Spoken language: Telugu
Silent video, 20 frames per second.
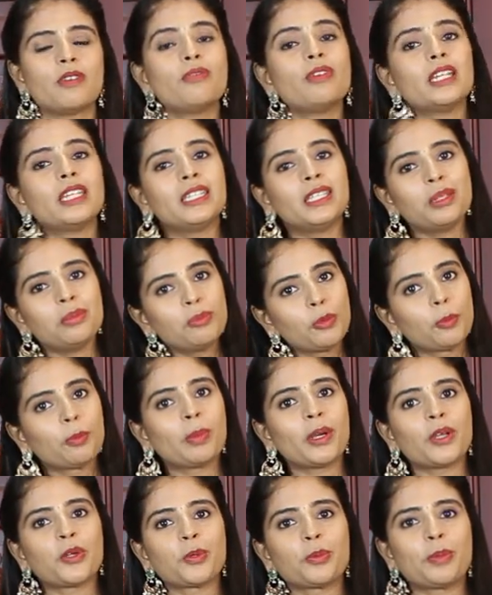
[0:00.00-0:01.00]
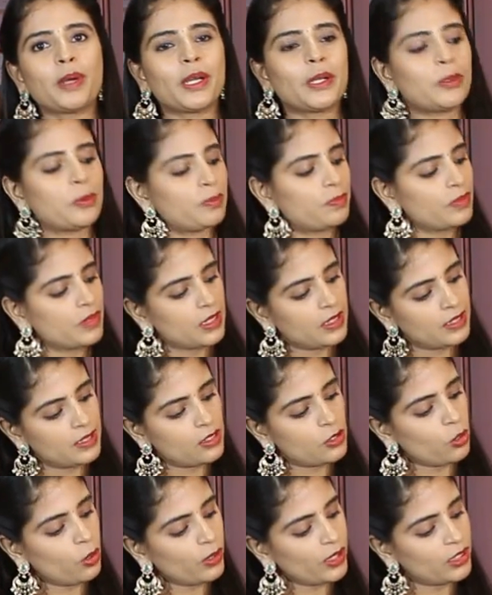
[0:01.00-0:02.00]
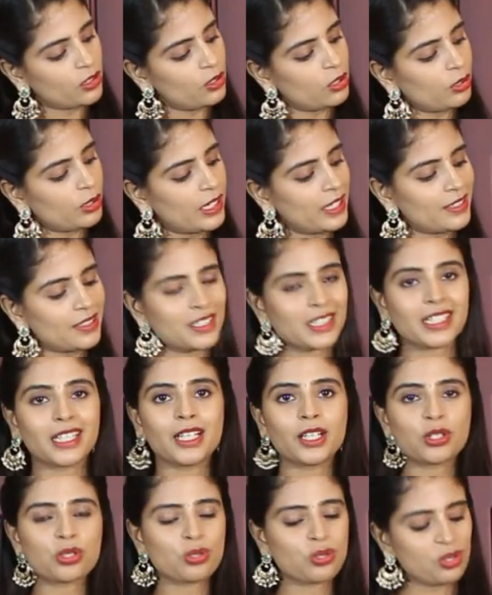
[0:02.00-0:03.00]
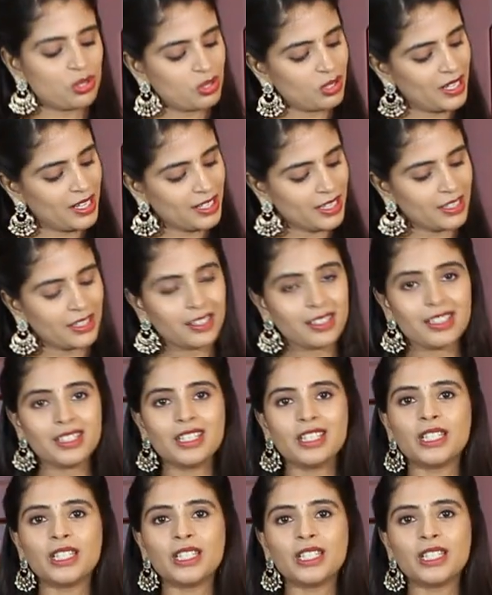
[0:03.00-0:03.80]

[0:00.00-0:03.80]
వెయ్యి ముప్పై రూపాయలు సో ఇందులో నెక్స్ట్ కలర్ చూస్తున్నారు కదా